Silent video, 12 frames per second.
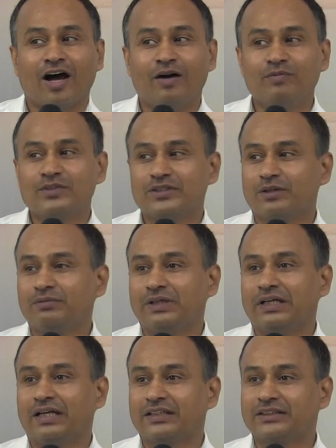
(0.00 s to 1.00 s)
हम सब
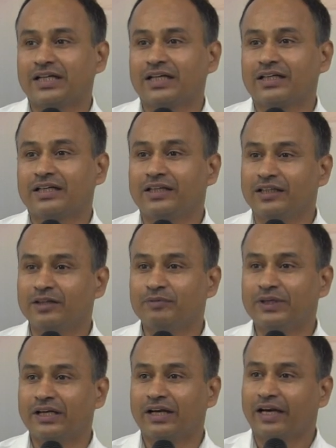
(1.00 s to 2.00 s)
नशा किए
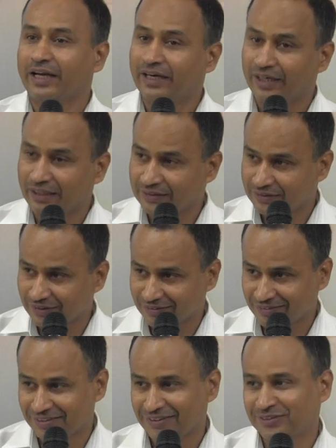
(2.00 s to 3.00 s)
बिना रह नहीं
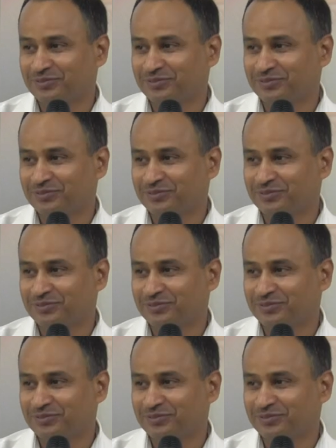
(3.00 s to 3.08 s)
सकते